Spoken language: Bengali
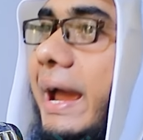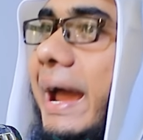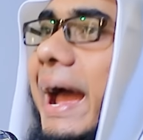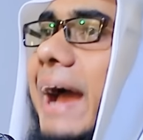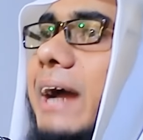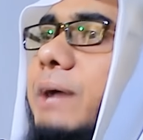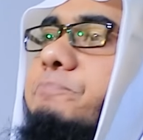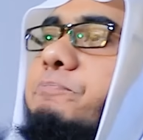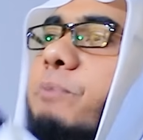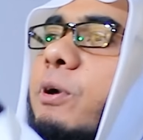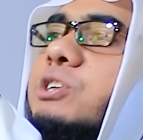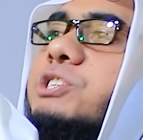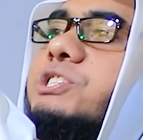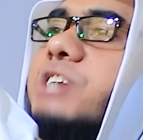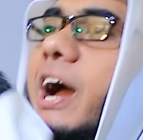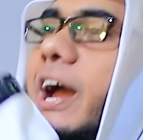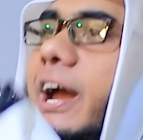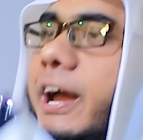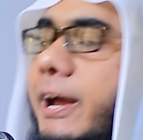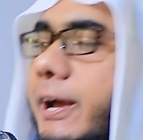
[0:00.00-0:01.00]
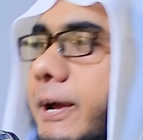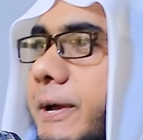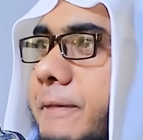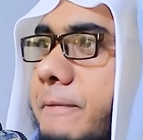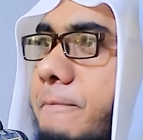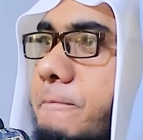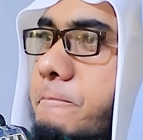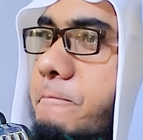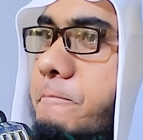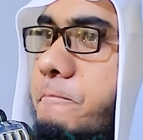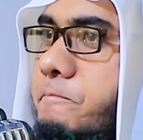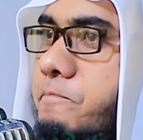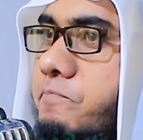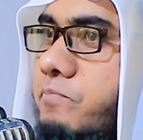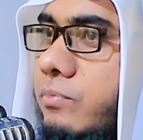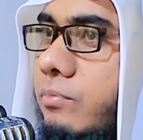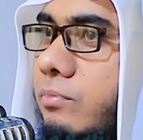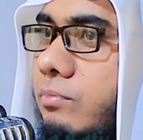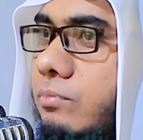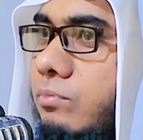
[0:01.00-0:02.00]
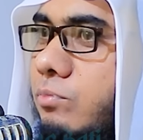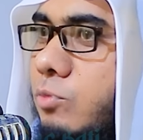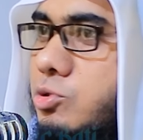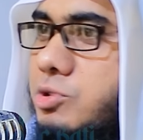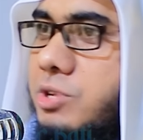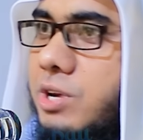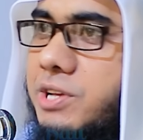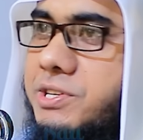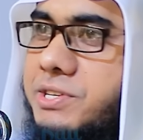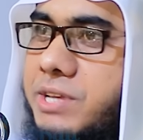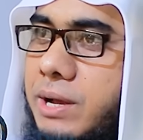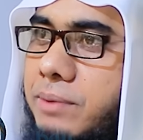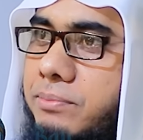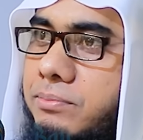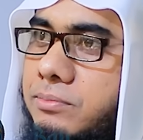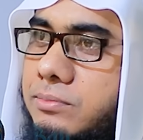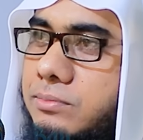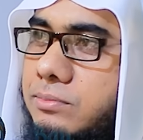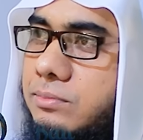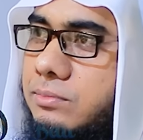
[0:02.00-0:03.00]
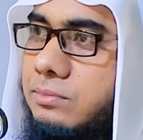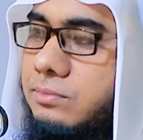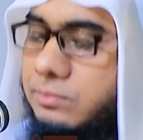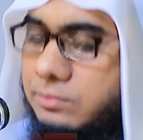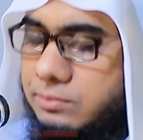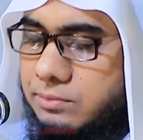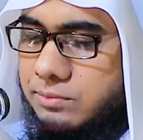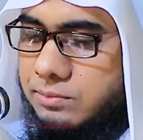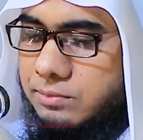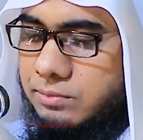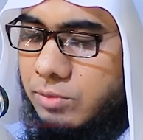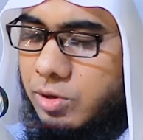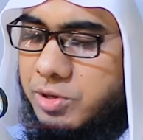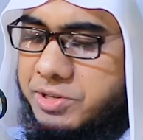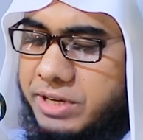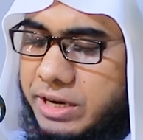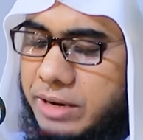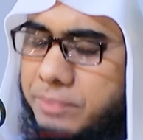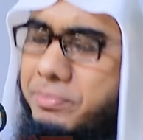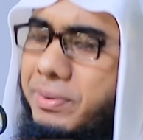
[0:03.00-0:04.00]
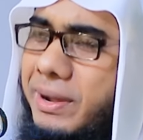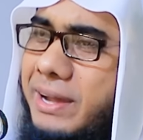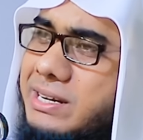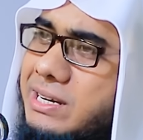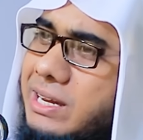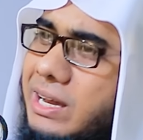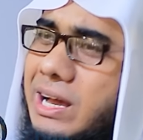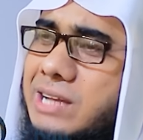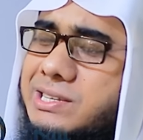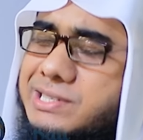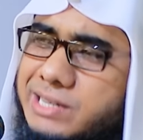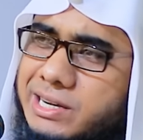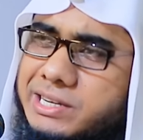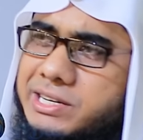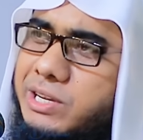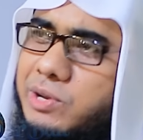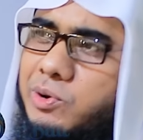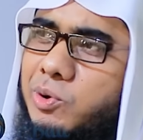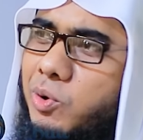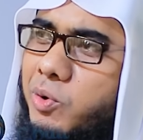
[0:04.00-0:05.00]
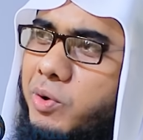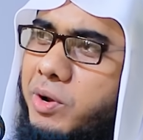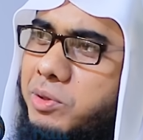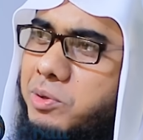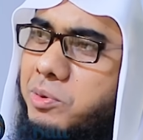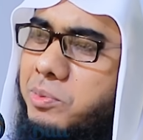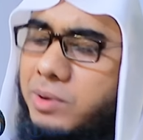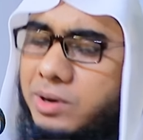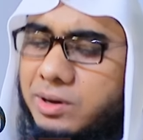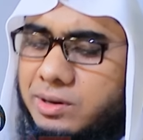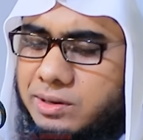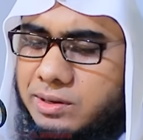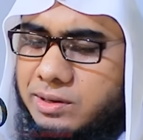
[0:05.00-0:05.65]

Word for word: এক পর্যায়ে মুসা ইসলাম বলছেন আব্বা এটা কাজটা ঠিক হইল না তোমার